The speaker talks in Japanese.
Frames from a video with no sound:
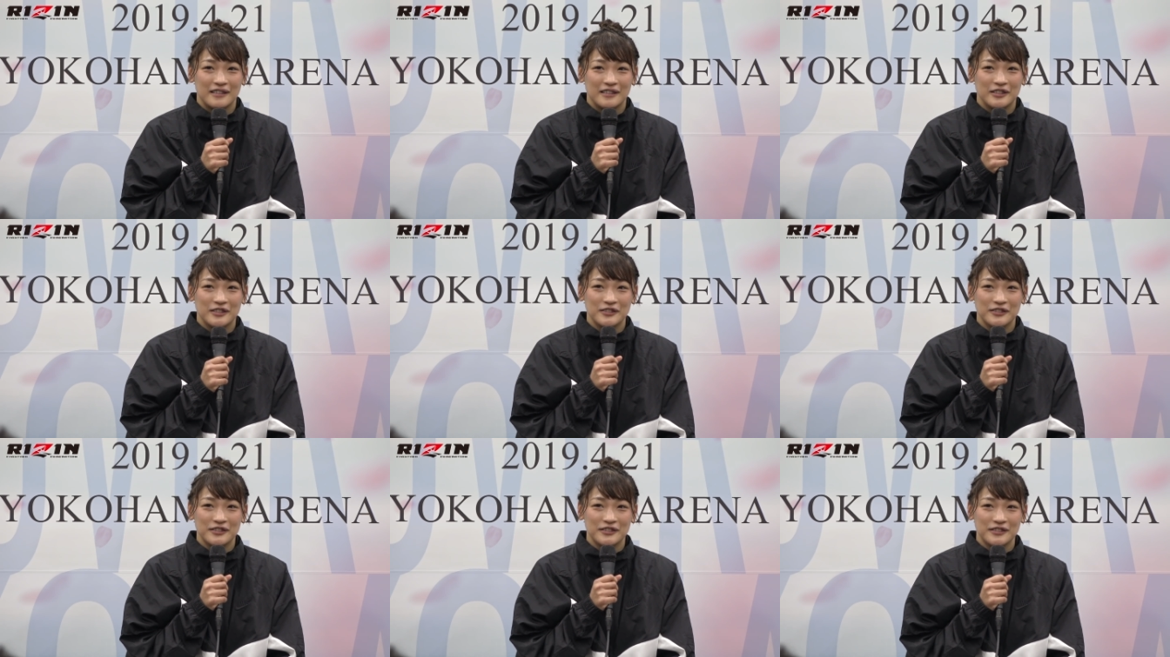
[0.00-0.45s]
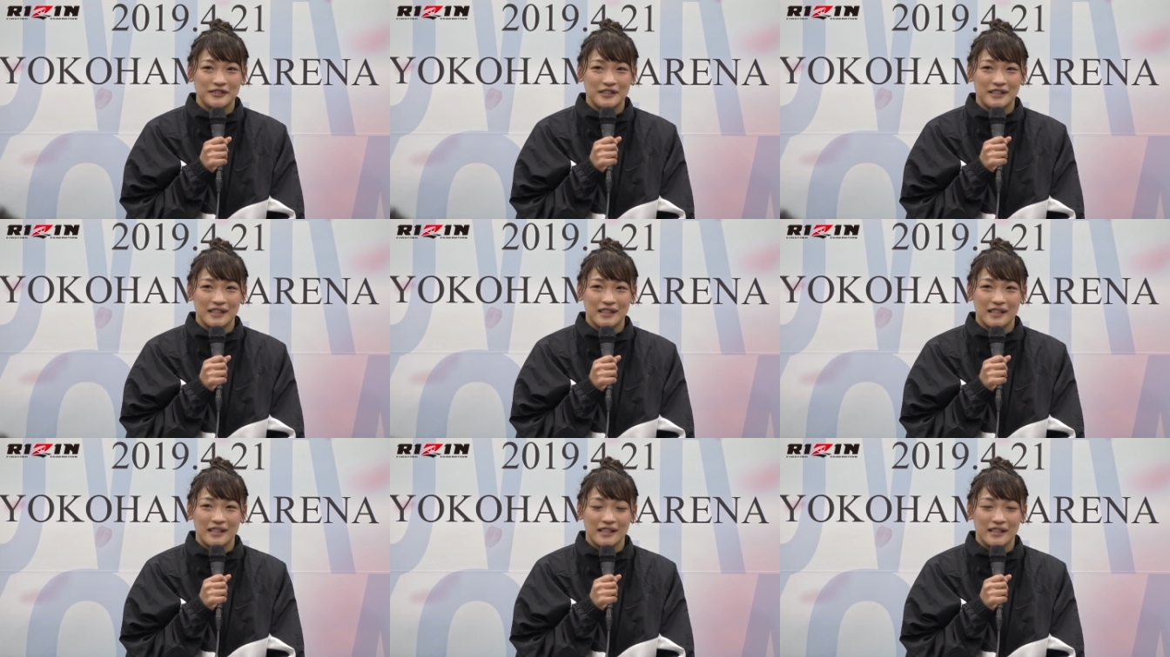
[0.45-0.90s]
十
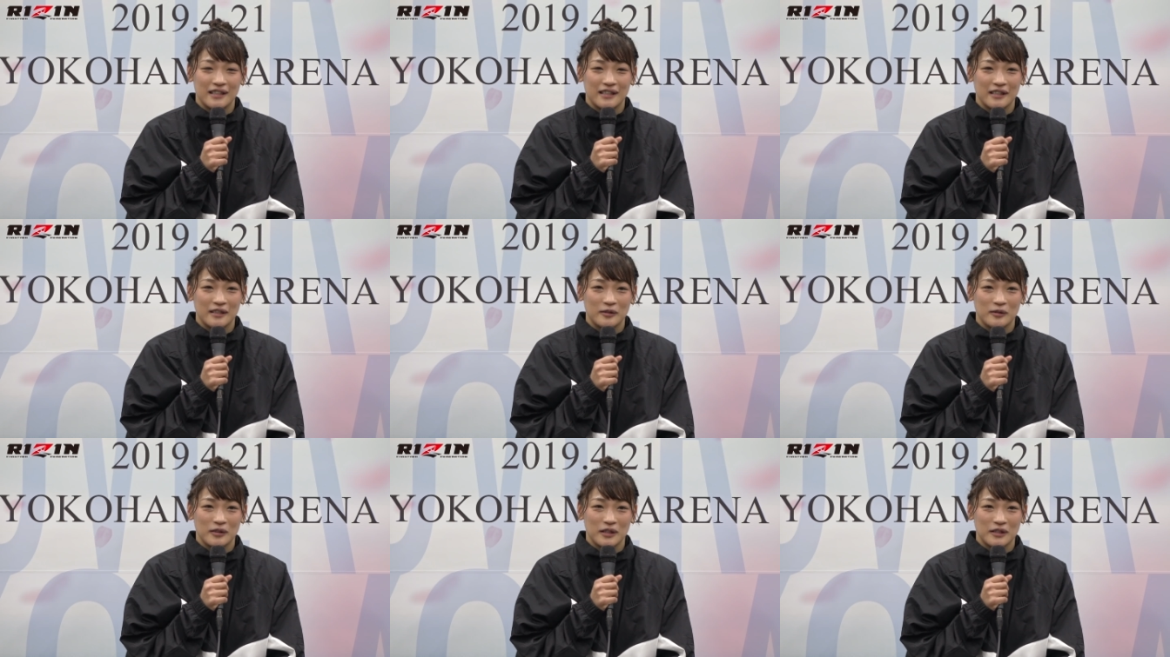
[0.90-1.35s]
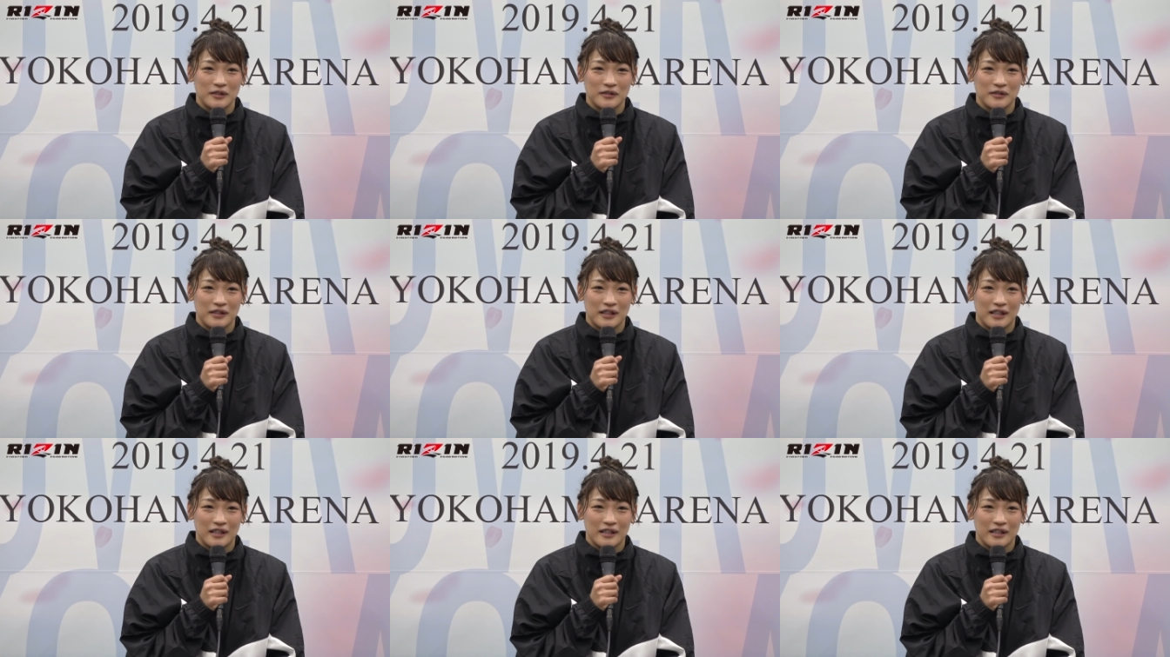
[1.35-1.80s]
字が1回取れ
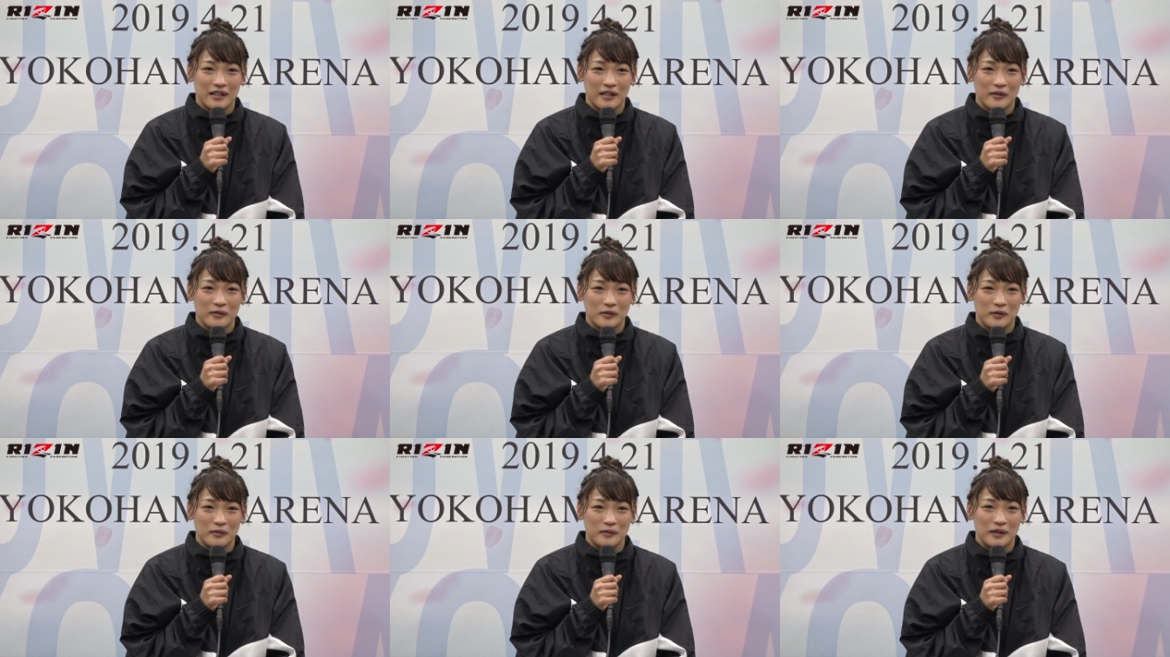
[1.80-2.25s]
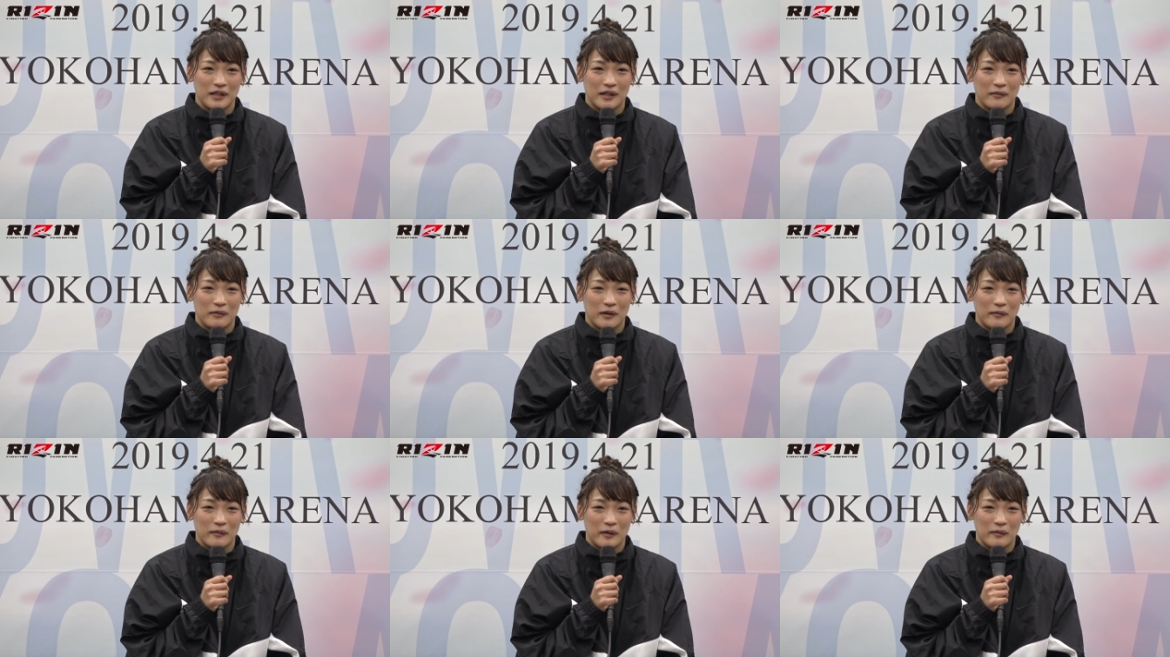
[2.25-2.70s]
そうになって結構伸び
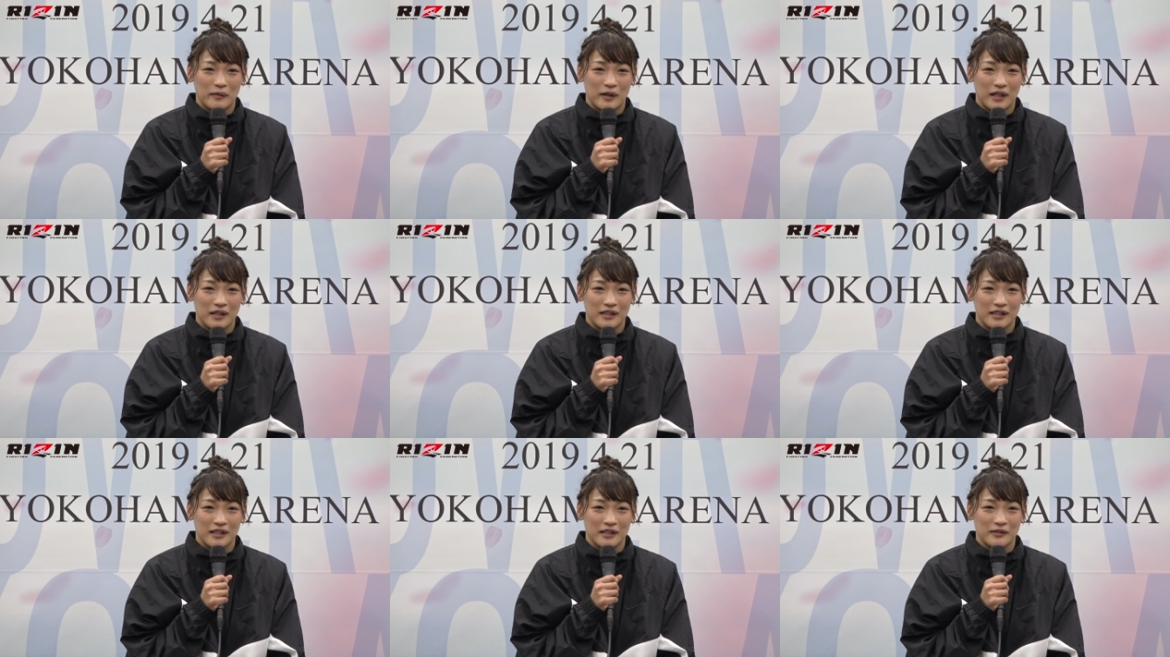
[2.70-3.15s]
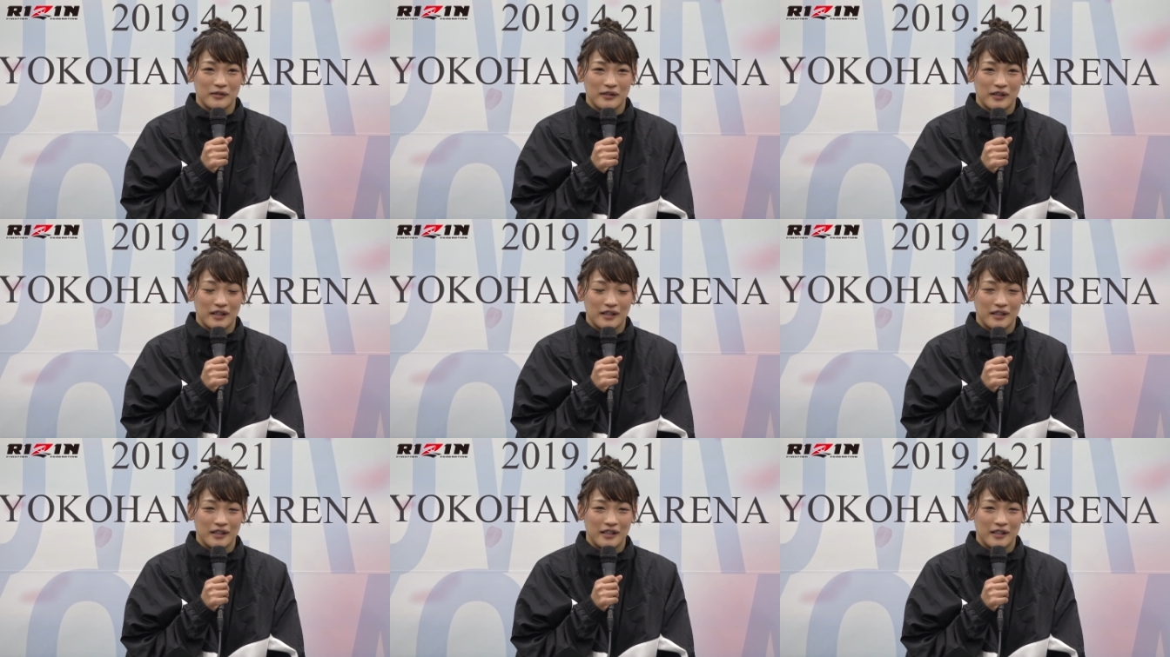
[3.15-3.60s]
た場面もあったの
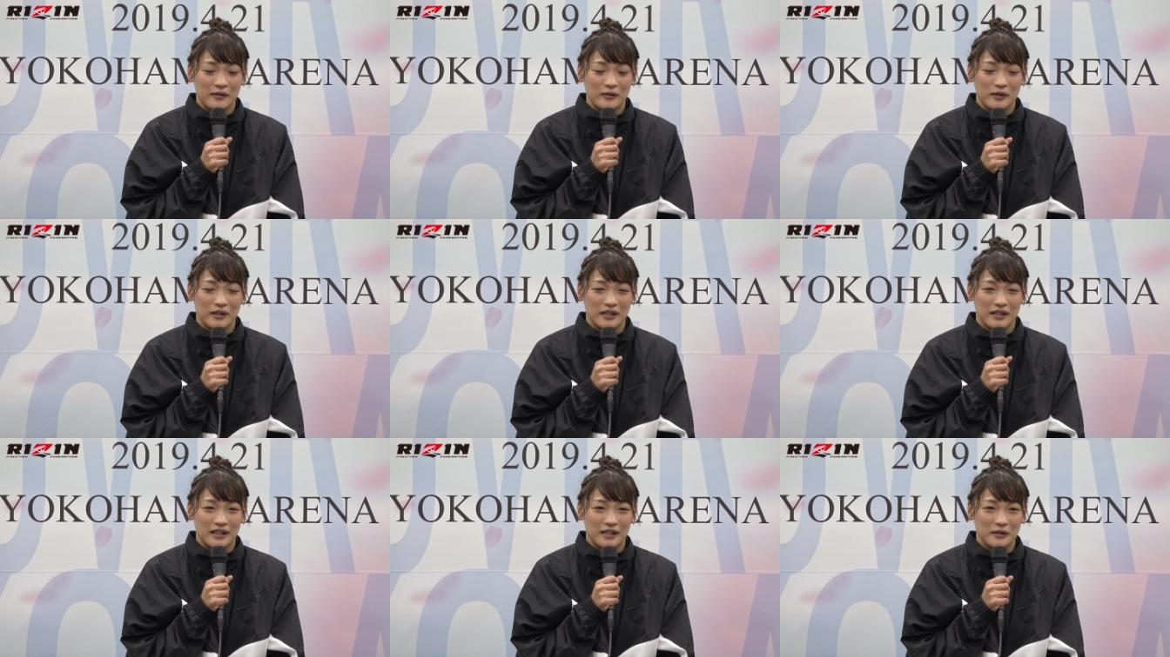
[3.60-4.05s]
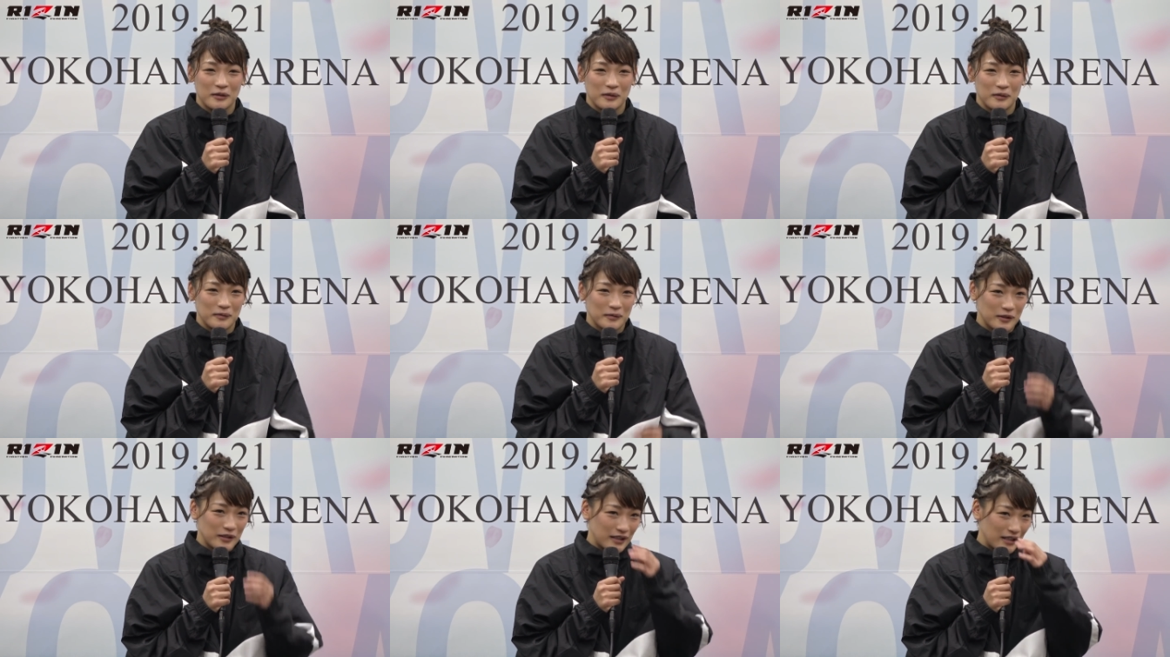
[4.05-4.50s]
でいけるかな
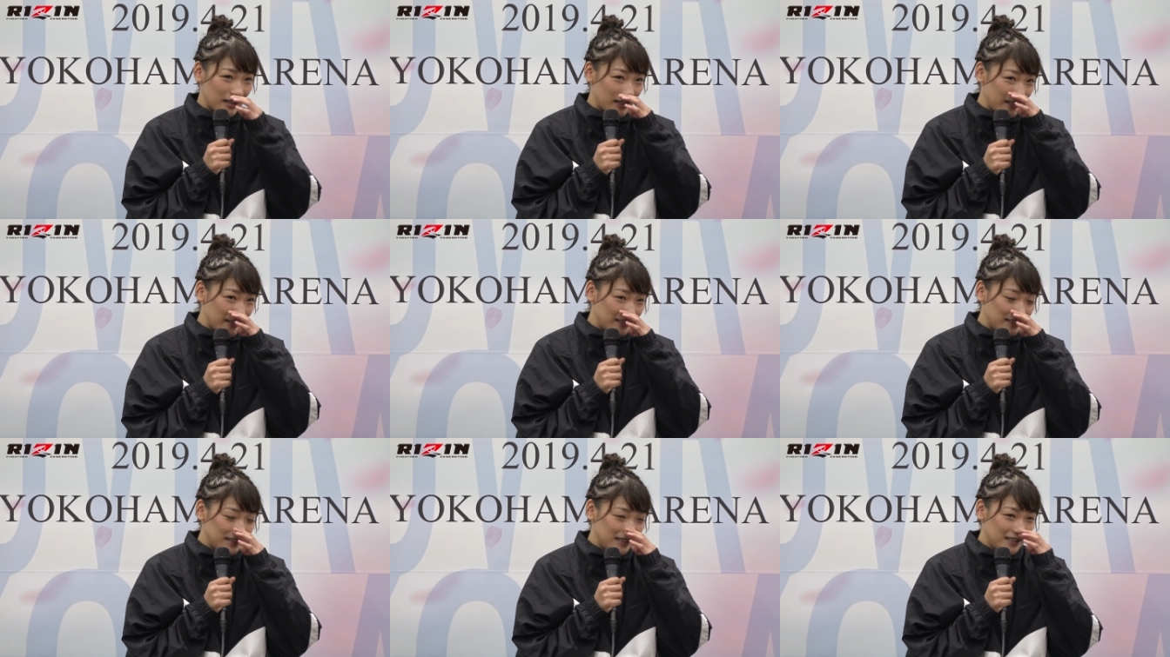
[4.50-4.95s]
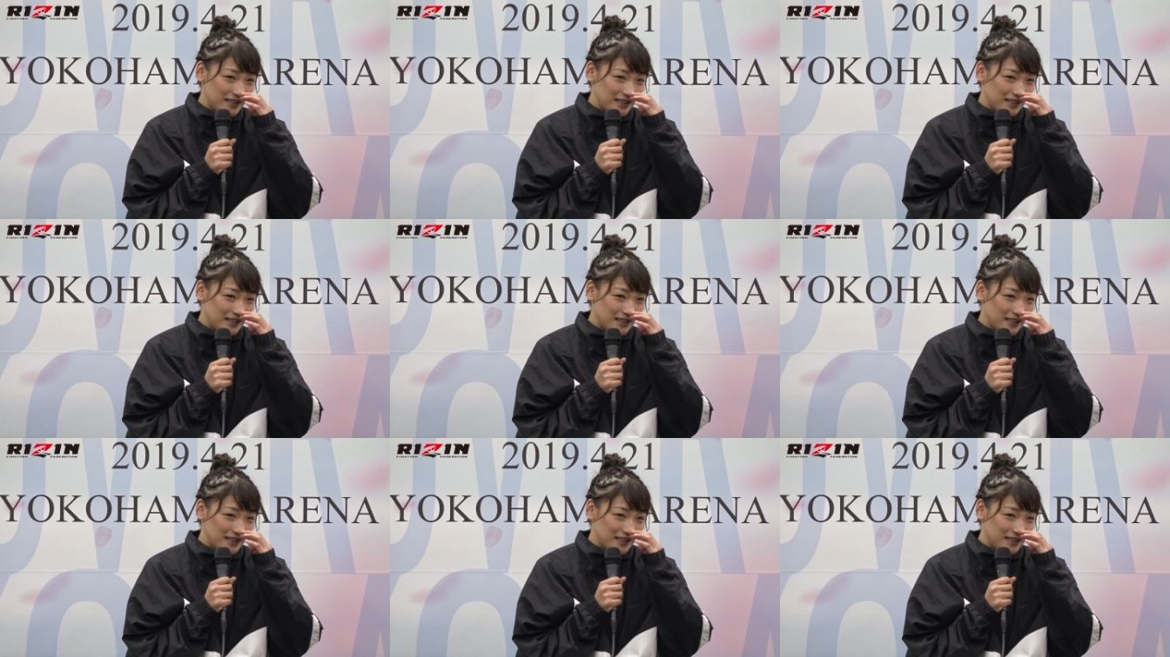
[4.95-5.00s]
と思って